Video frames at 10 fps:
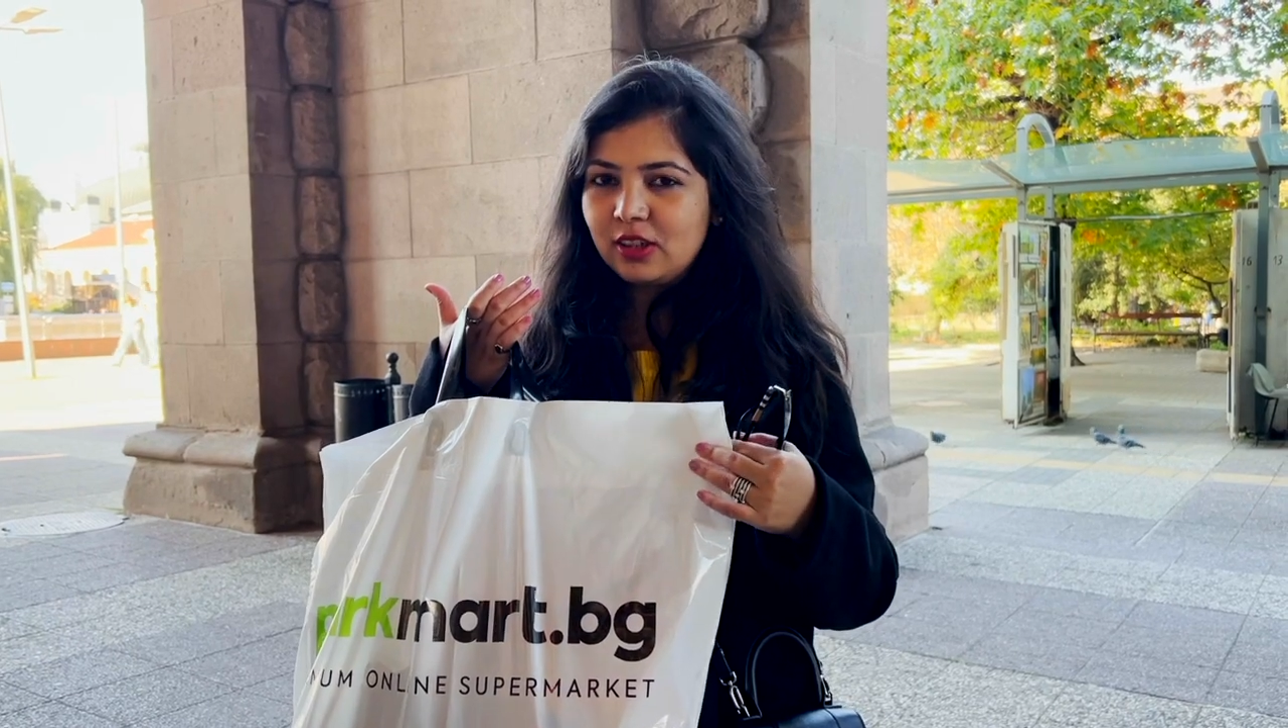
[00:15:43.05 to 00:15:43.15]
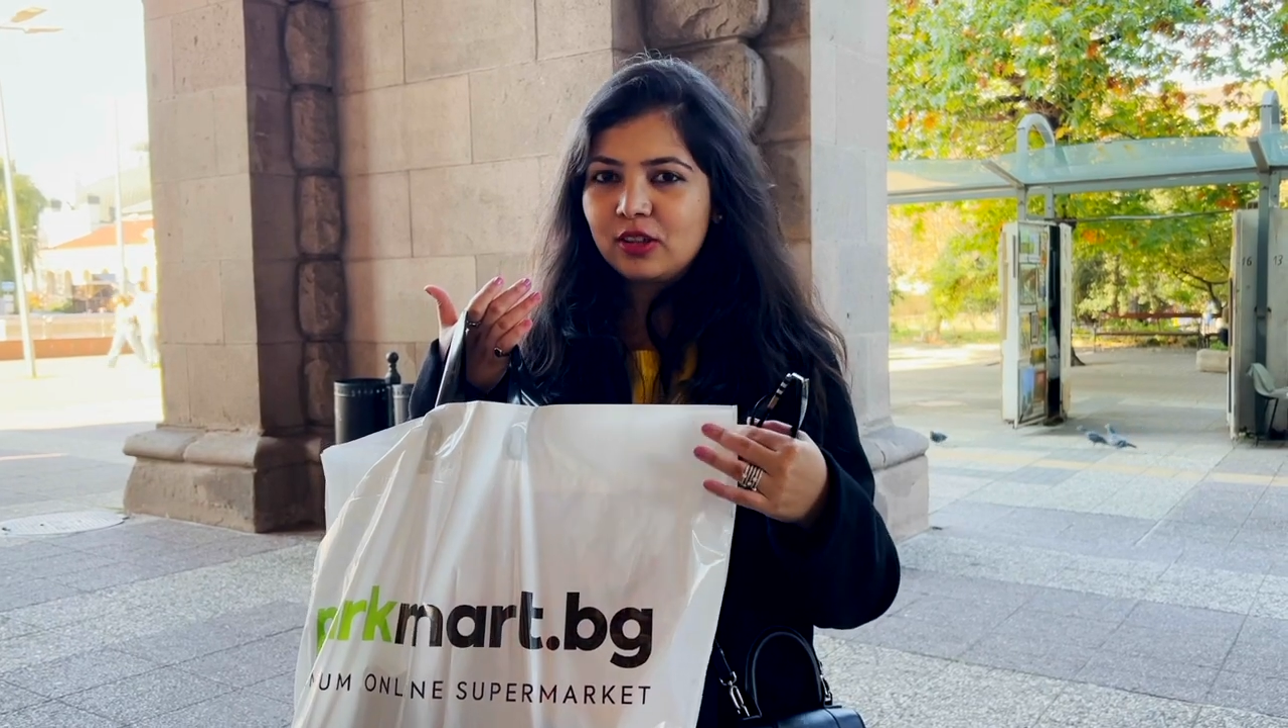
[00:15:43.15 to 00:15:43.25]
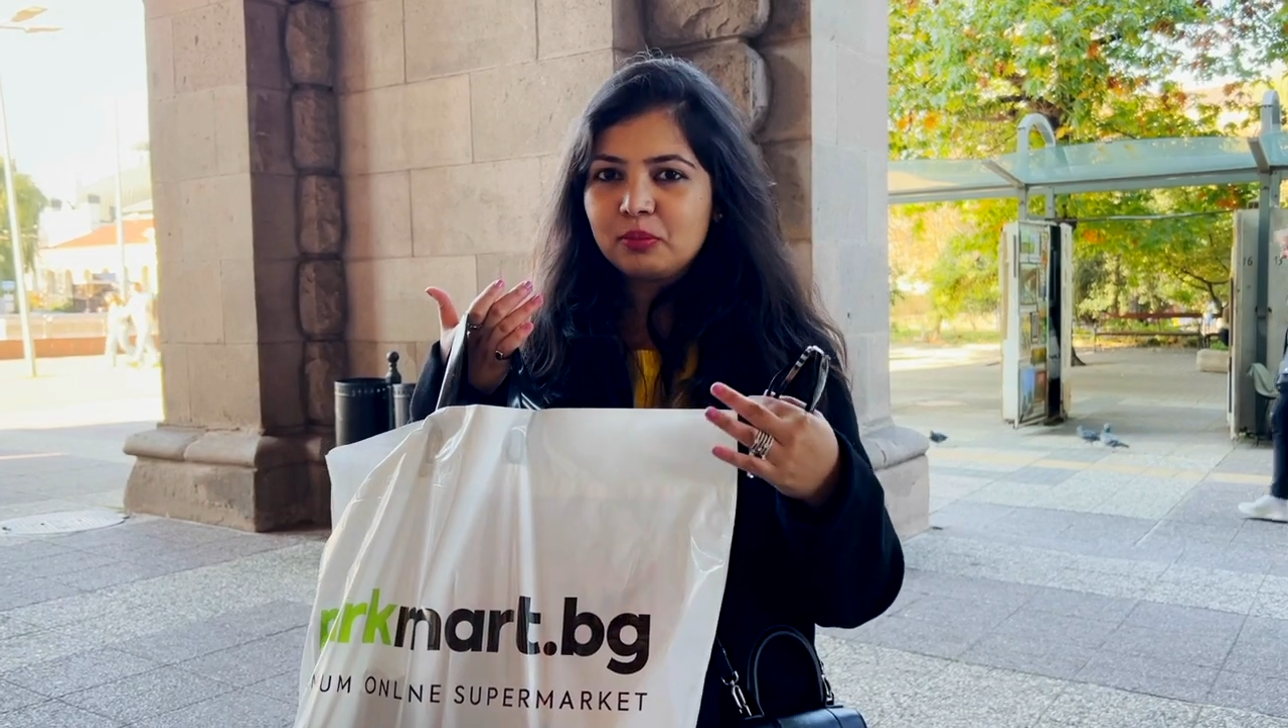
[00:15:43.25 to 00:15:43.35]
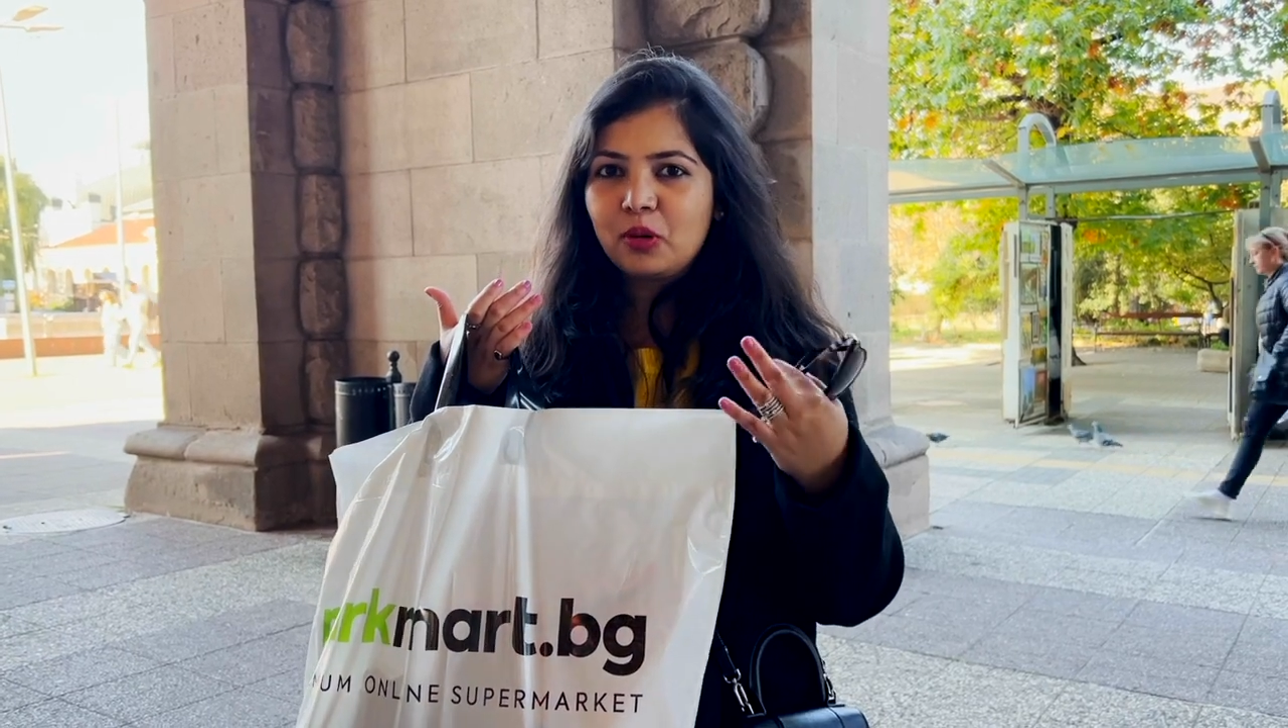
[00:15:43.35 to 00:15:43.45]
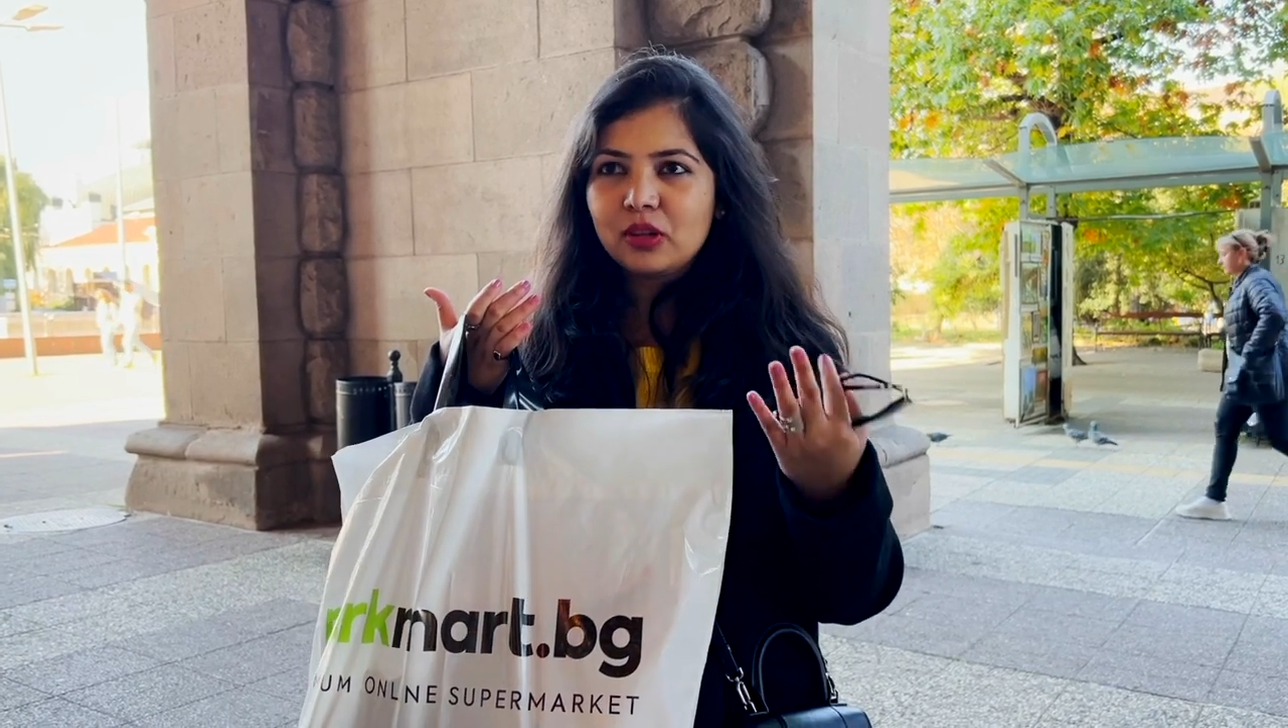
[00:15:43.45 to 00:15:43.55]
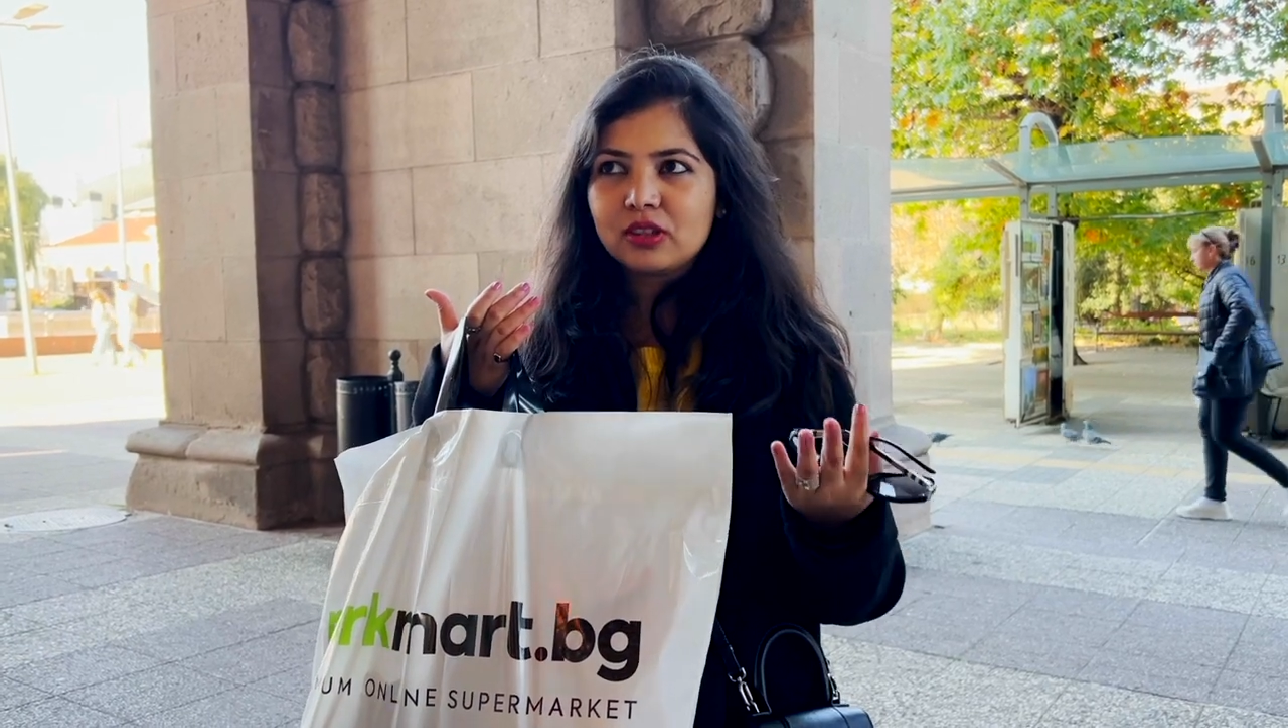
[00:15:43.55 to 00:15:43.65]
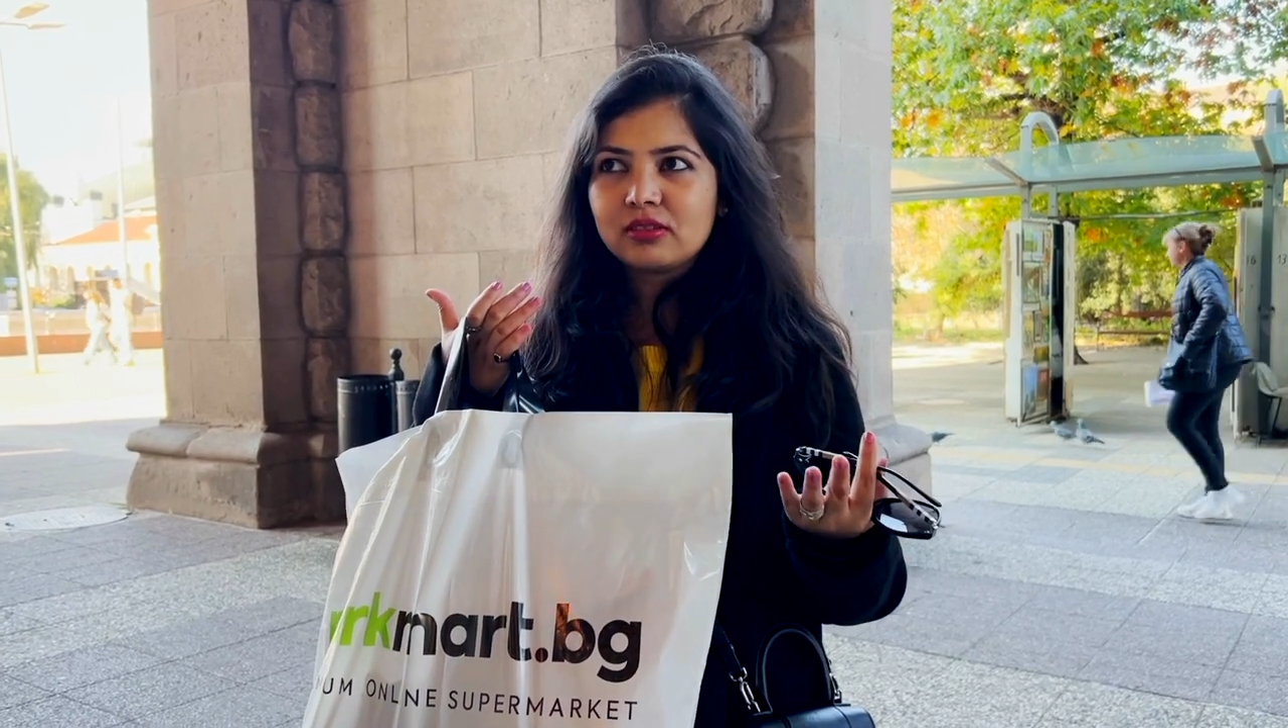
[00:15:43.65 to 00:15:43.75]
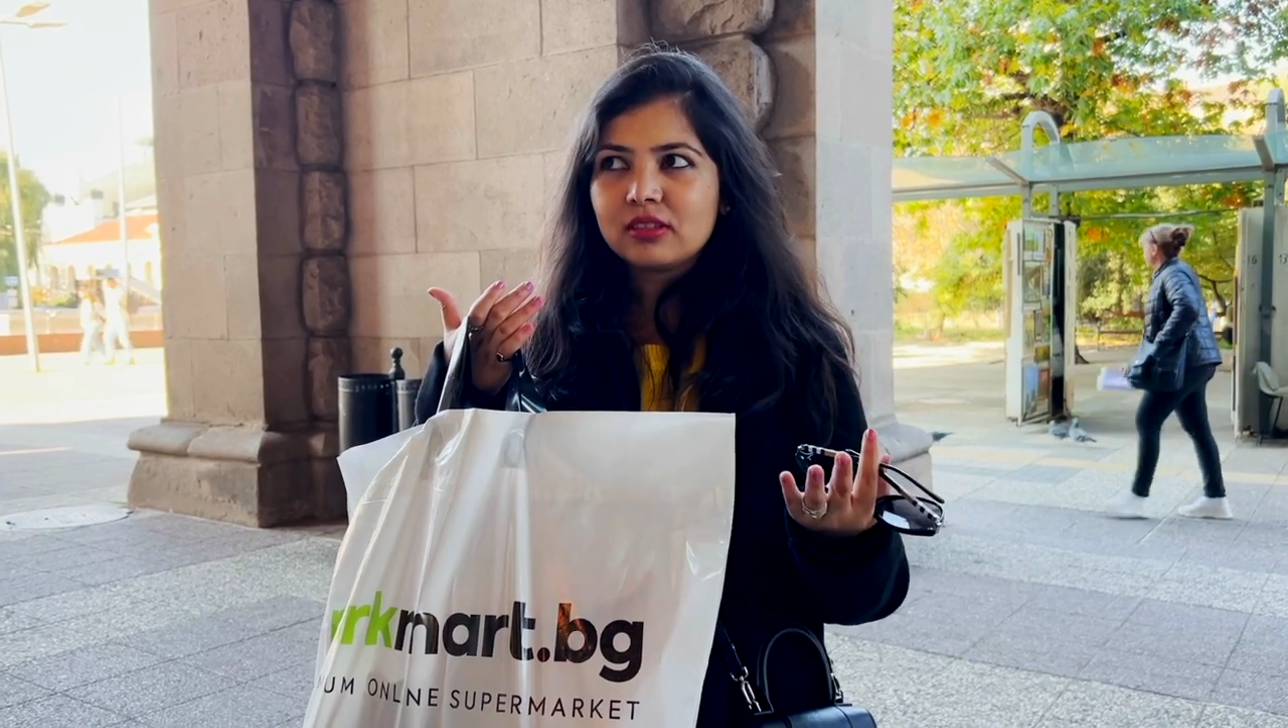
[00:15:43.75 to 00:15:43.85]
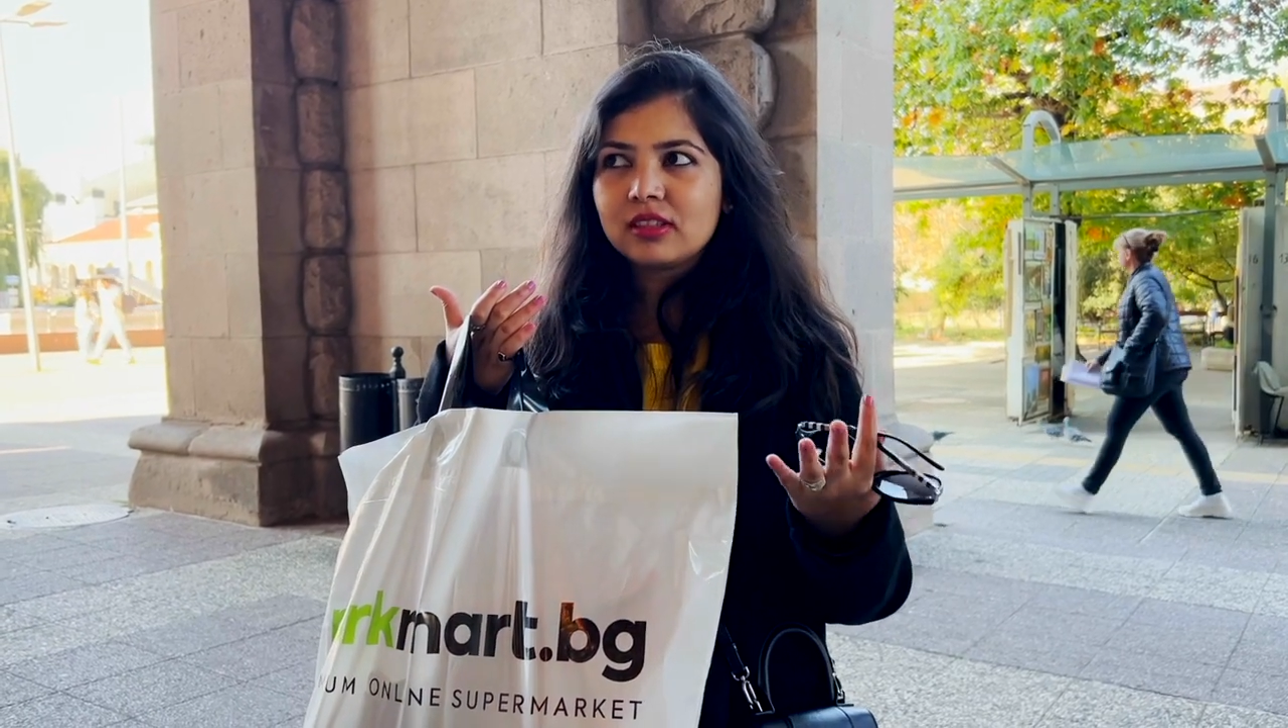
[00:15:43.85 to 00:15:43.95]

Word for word: थे और बहुत